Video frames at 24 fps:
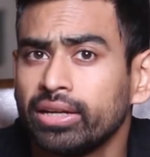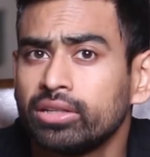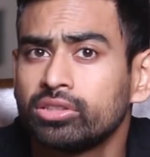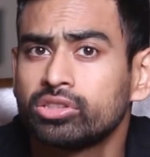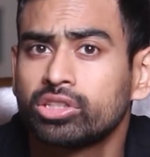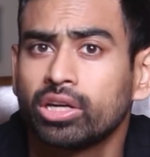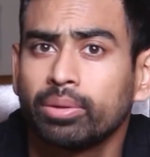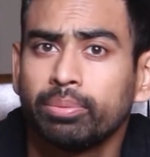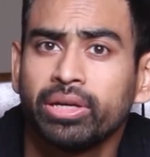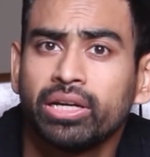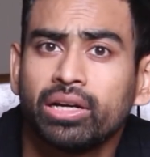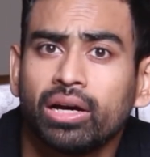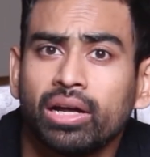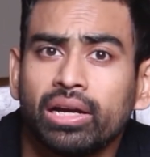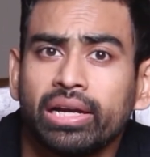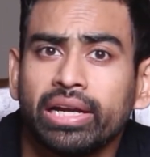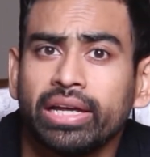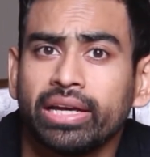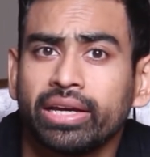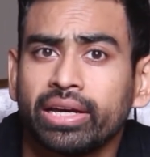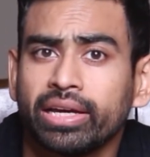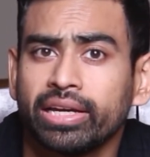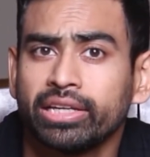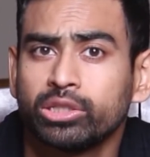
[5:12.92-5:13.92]
లింక్స్ని ఈ
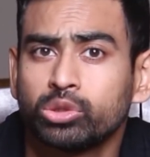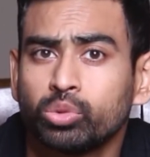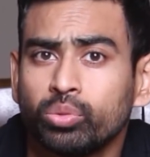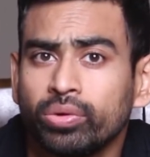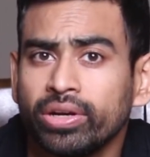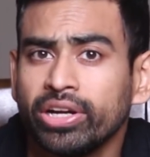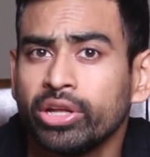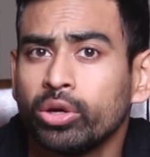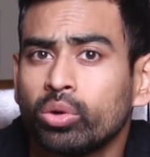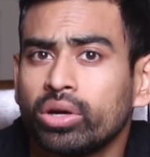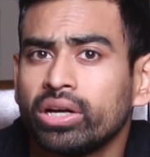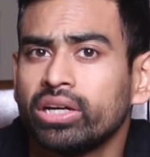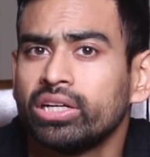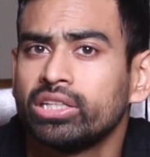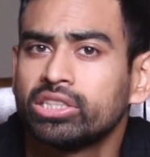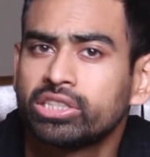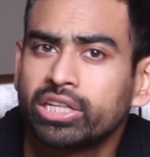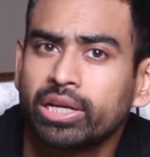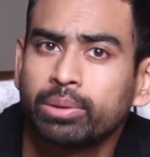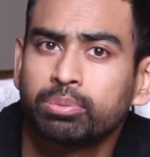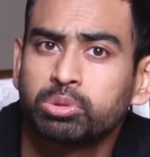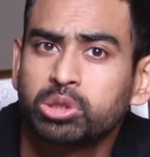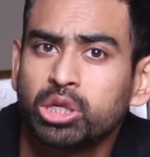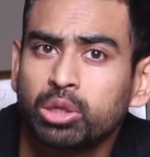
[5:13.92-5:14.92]
వీడియో యొక్క
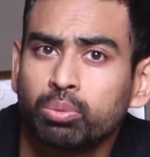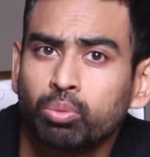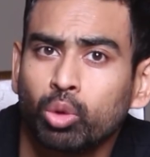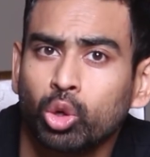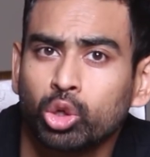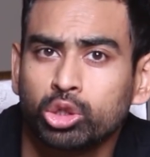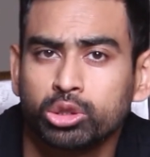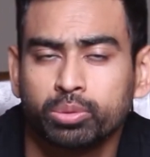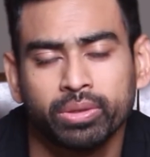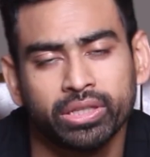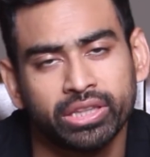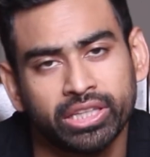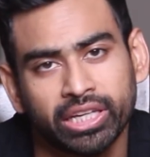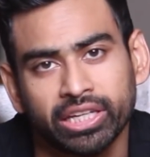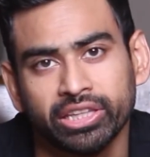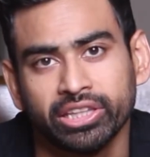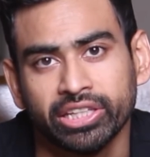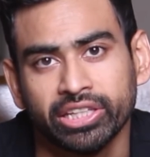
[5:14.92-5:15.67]
డిస్క్రిప్షన్ బాక్స్లో ఉంచాను